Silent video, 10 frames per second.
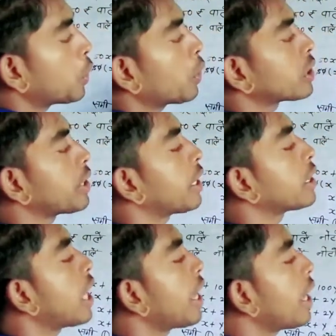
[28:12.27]
नोटों की संख्या
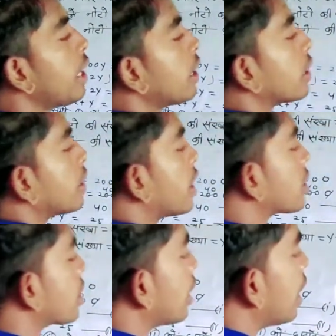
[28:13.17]
कितना आया है
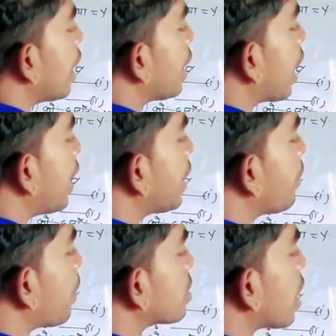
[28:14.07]
दस यानी
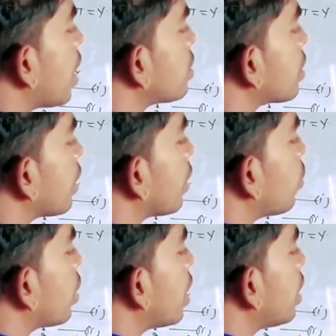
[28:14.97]
कि पचास
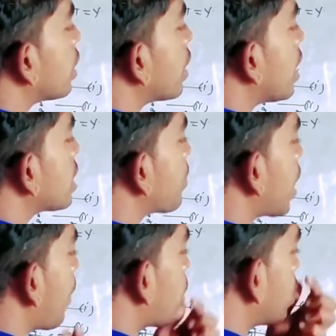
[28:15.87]
गुना दस
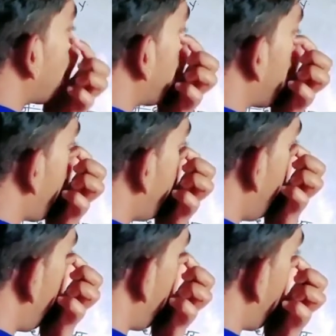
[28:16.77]
बराबर हो जाएगा यहाँ पे
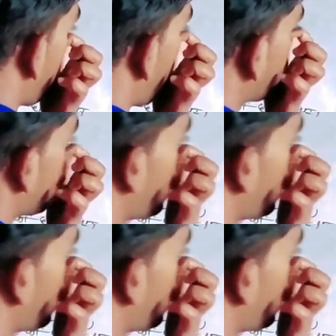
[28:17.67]
पाँच सौ